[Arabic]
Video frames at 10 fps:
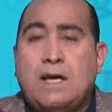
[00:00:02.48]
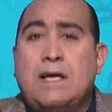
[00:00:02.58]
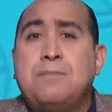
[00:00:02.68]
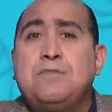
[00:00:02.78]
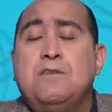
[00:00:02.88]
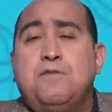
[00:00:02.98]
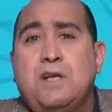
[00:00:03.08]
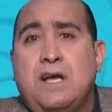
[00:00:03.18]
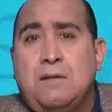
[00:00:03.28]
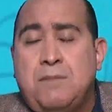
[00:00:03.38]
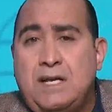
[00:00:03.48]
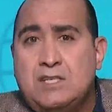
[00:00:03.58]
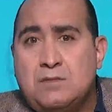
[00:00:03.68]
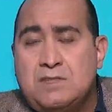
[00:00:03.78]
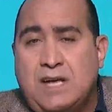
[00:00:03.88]
يا كابتن فرقه
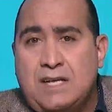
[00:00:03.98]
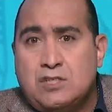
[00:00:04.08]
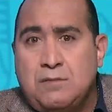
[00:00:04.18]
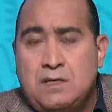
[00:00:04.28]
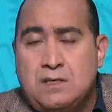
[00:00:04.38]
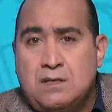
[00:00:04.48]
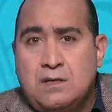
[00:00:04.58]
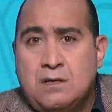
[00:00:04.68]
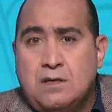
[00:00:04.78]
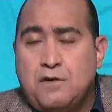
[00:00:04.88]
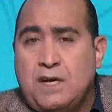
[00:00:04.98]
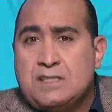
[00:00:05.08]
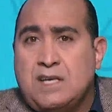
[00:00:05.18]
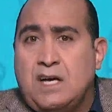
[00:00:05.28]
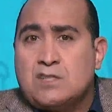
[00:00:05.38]
معلش ما تزعلش مني فرقه
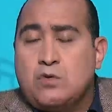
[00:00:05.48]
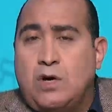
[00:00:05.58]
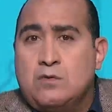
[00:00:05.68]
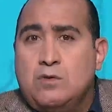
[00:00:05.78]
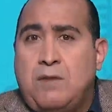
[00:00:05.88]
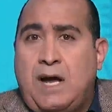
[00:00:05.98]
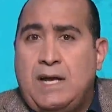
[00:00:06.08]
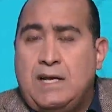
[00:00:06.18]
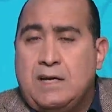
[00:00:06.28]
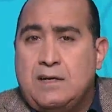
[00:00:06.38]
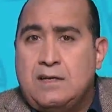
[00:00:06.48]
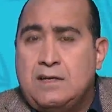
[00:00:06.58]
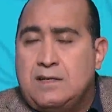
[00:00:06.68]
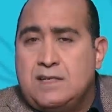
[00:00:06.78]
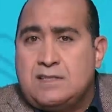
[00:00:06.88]
زي اسوان والمحله
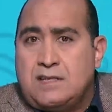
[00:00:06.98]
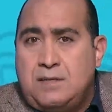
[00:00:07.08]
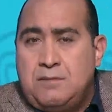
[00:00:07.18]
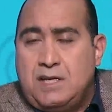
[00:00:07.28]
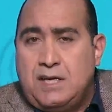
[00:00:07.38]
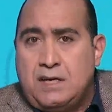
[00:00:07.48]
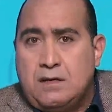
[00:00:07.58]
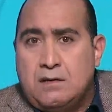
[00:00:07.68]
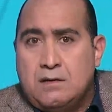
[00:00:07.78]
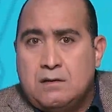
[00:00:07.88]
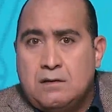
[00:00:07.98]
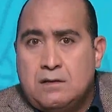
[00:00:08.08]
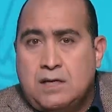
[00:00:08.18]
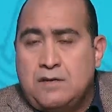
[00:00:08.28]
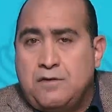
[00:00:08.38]
الناس دي هتعمل ايه
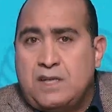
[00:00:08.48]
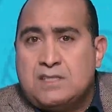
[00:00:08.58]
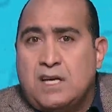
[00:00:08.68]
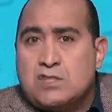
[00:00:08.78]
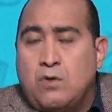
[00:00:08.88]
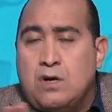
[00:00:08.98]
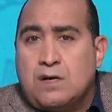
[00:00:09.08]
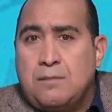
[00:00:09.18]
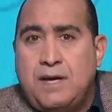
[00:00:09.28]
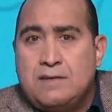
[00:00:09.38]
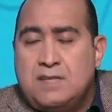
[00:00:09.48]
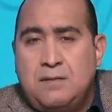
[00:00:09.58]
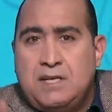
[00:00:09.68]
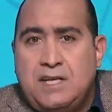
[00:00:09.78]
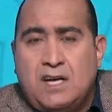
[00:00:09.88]
يعني فرقه زي اسوان كمان
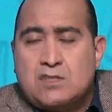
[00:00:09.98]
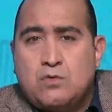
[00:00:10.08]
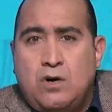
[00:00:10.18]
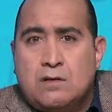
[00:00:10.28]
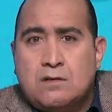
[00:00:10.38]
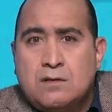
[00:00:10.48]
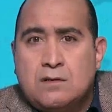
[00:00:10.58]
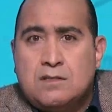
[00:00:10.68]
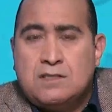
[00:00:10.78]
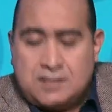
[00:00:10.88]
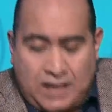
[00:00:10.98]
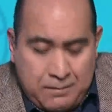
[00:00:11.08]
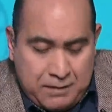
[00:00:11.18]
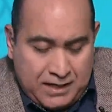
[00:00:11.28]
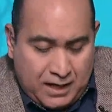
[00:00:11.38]
تعمل ايه اسوان
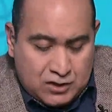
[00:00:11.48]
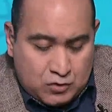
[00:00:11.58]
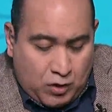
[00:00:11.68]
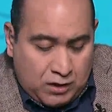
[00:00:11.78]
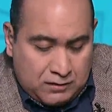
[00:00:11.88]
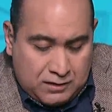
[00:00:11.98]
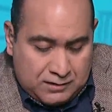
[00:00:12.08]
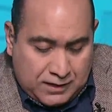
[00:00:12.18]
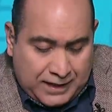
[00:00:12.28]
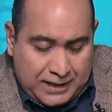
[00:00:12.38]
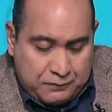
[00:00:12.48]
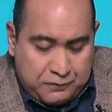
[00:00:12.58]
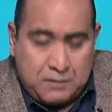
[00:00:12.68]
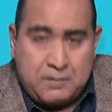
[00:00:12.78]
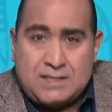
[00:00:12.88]
تتحمل ايه اسوان
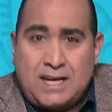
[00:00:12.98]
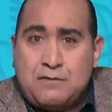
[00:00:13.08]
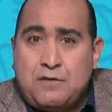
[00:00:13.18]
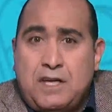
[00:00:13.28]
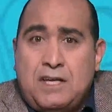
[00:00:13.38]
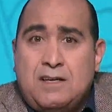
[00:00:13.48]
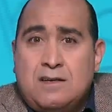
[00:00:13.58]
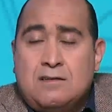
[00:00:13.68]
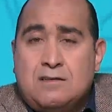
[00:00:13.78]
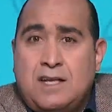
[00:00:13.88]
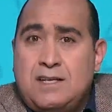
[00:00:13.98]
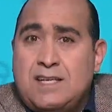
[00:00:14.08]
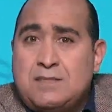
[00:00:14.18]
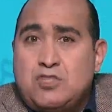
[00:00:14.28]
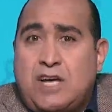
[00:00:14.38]
تكاليف مسحات في ايه ده
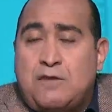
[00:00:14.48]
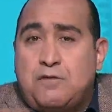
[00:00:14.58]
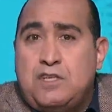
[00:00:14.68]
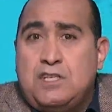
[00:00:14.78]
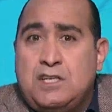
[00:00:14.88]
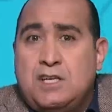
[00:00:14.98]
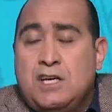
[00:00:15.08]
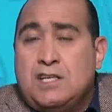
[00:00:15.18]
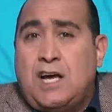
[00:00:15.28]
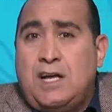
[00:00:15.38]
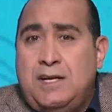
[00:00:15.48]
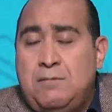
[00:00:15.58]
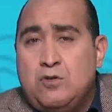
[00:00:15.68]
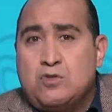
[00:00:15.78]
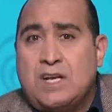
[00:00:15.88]
الناس مش عارفين ي...
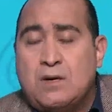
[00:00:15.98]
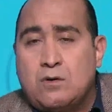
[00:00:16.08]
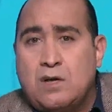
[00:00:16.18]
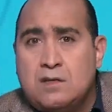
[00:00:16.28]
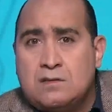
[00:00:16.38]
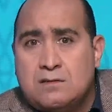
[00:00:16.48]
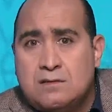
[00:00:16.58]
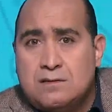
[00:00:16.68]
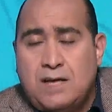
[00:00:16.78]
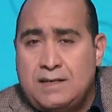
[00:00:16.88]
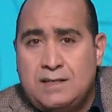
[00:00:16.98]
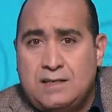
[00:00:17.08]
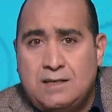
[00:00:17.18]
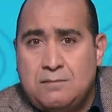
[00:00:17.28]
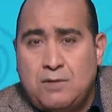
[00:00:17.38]
يعملوا تنقلات يعني
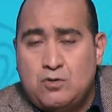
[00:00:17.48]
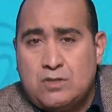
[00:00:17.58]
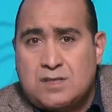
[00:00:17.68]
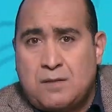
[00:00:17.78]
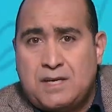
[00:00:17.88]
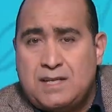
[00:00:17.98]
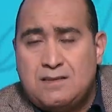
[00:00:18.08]
الموضوع صعب جدا